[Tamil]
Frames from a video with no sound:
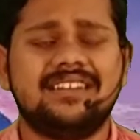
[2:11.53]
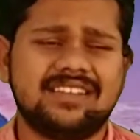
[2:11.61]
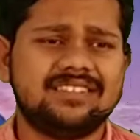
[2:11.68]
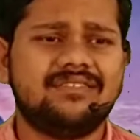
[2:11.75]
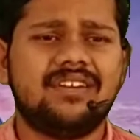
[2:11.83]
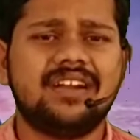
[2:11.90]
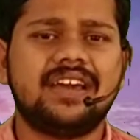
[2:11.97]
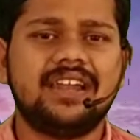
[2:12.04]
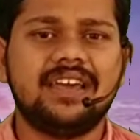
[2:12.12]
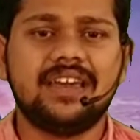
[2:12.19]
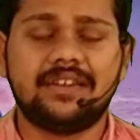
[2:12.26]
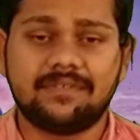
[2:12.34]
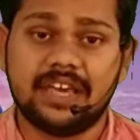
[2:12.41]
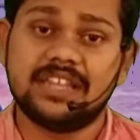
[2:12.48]
நிஜ வாழ்க்கையில்
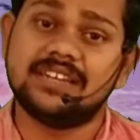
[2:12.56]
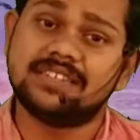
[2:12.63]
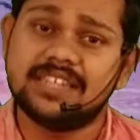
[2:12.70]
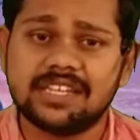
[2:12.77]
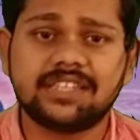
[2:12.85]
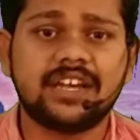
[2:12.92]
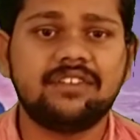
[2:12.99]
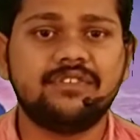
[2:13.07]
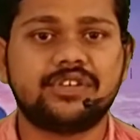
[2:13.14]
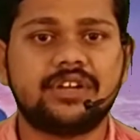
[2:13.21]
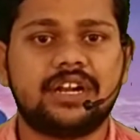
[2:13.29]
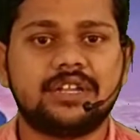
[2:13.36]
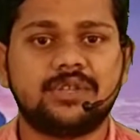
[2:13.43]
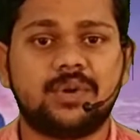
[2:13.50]
ஏதாவது சீரியஸான
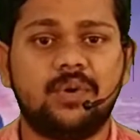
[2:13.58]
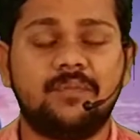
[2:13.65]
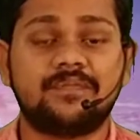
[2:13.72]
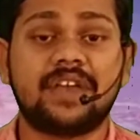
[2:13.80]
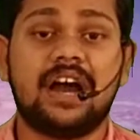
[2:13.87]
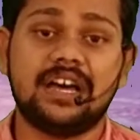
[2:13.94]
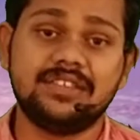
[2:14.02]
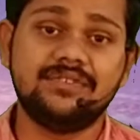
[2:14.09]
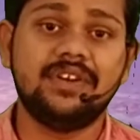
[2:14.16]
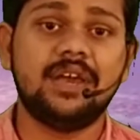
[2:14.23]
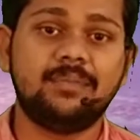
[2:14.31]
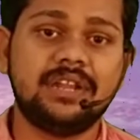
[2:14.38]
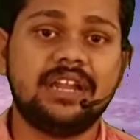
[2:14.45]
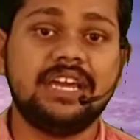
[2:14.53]
விஷயம் நடந்திருக்கும் அதுவே
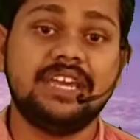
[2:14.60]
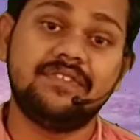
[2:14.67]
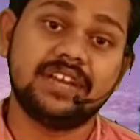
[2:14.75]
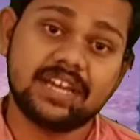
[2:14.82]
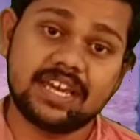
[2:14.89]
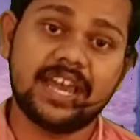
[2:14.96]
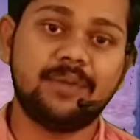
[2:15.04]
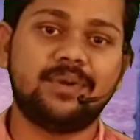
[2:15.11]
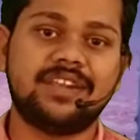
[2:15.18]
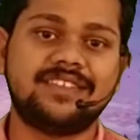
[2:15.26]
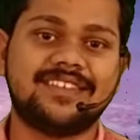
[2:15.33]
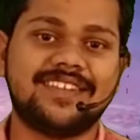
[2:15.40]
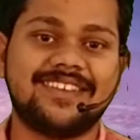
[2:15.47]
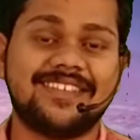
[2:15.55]
எப்படின்னா இவனுக்கு கேம்
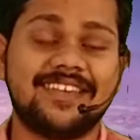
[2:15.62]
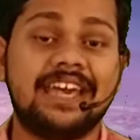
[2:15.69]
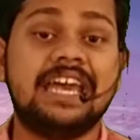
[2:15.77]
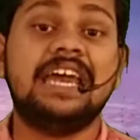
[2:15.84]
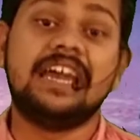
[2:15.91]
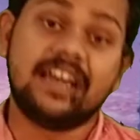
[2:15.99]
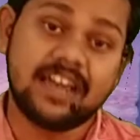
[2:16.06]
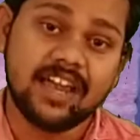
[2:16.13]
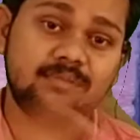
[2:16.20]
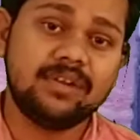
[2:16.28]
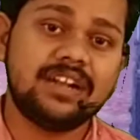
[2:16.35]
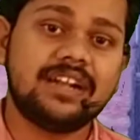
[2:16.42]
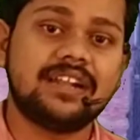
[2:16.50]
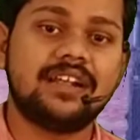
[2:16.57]
மாதிரி தெரியுது
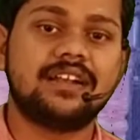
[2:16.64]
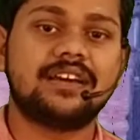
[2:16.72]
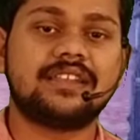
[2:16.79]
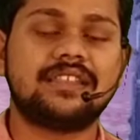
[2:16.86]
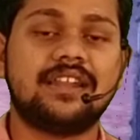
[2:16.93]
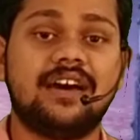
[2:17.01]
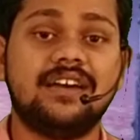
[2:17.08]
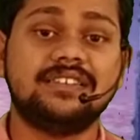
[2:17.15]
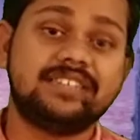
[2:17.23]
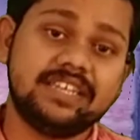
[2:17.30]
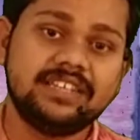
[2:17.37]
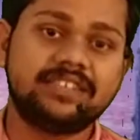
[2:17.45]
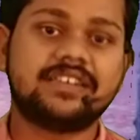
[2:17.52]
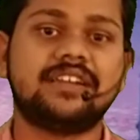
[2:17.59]
கேமில் நடக்கிறதுலாம்
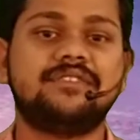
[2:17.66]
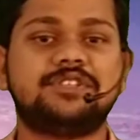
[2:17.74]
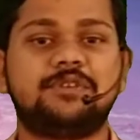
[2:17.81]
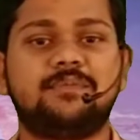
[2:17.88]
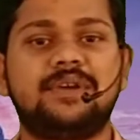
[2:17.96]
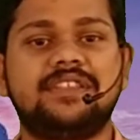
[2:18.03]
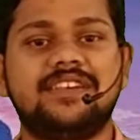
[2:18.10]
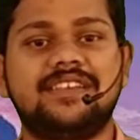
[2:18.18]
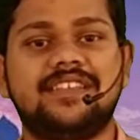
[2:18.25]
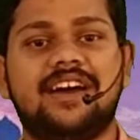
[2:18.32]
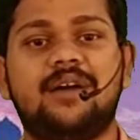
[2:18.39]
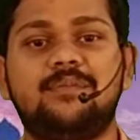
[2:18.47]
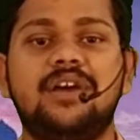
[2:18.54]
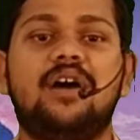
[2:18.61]
சீரியஸான விஷயமா தெரியுது
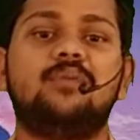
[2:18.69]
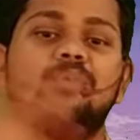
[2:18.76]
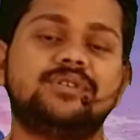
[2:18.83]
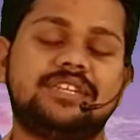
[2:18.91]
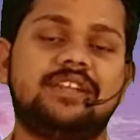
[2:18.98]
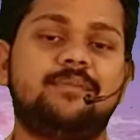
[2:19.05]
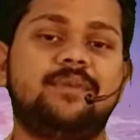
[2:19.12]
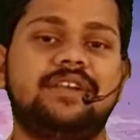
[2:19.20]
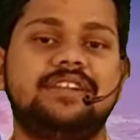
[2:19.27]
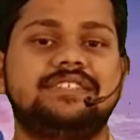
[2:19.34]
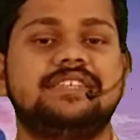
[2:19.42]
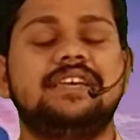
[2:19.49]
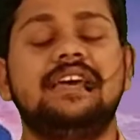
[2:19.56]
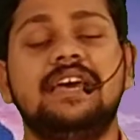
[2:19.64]
அப்படியே ஆப்போசிட்டாக
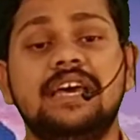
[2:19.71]
மாறிடுச்சு